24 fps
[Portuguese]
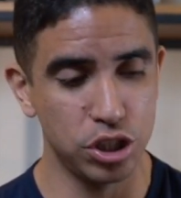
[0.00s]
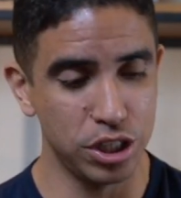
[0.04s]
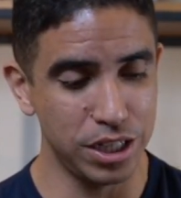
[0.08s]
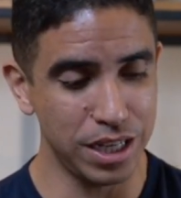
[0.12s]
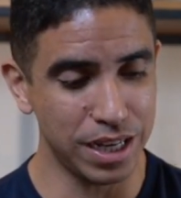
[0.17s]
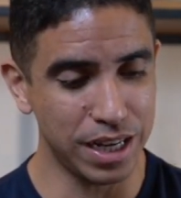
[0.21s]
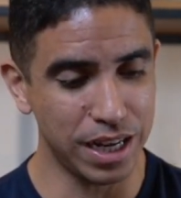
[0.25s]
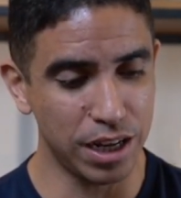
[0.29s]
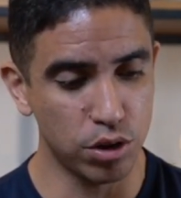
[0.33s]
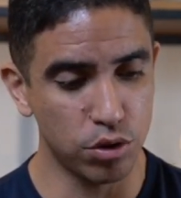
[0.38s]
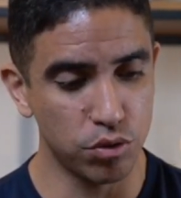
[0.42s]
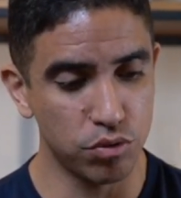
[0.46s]
Eu
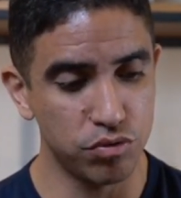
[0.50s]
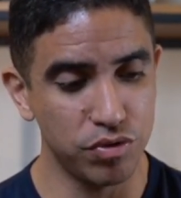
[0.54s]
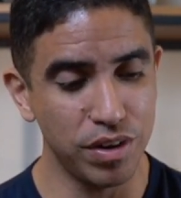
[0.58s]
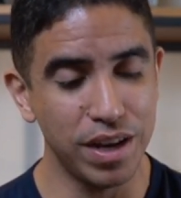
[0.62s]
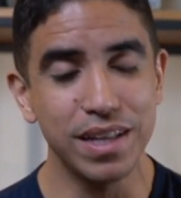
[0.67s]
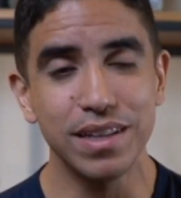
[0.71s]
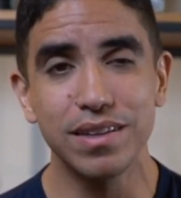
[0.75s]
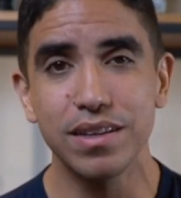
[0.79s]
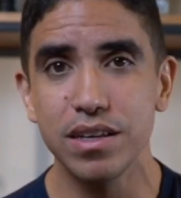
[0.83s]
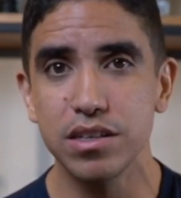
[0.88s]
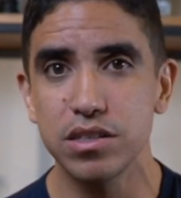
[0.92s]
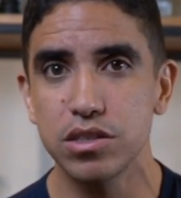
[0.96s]
diria que é
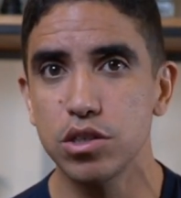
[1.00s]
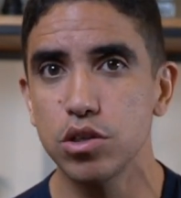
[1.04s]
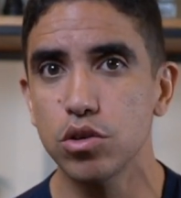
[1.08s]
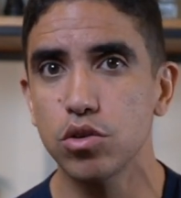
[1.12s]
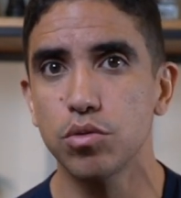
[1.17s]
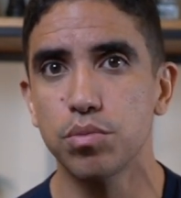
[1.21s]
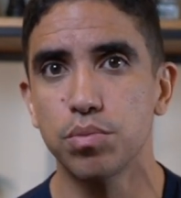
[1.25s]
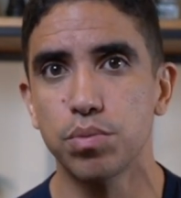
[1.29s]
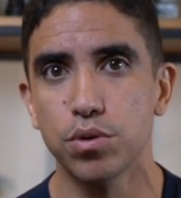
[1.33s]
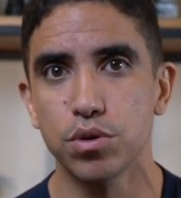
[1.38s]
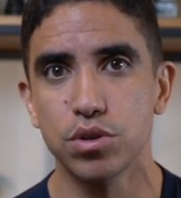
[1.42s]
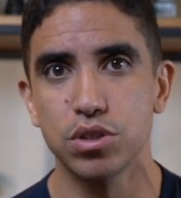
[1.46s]

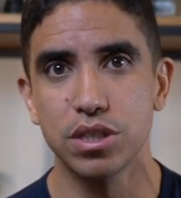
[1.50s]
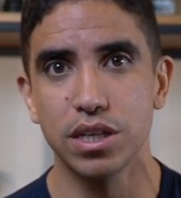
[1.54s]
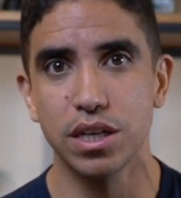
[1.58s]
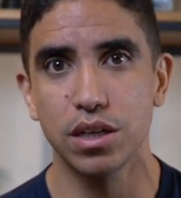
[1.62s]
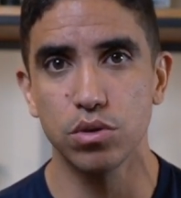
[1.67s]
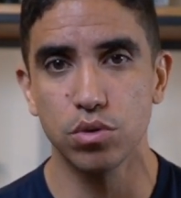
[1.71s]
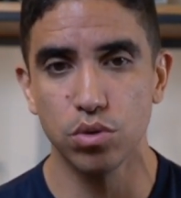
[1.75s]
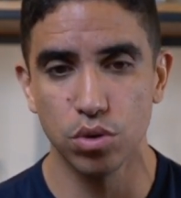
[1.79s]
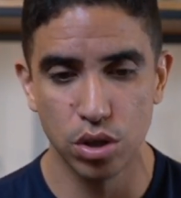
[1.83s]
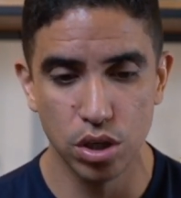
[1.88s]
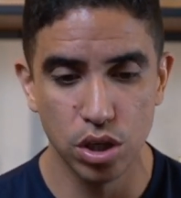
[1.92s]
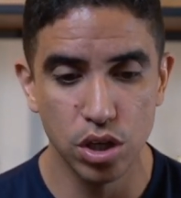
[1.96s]

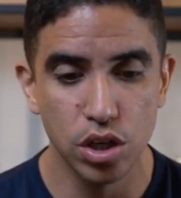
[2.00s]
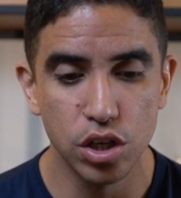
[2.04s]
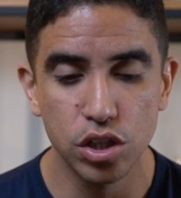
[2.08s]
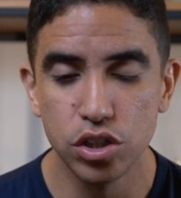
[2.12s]
95%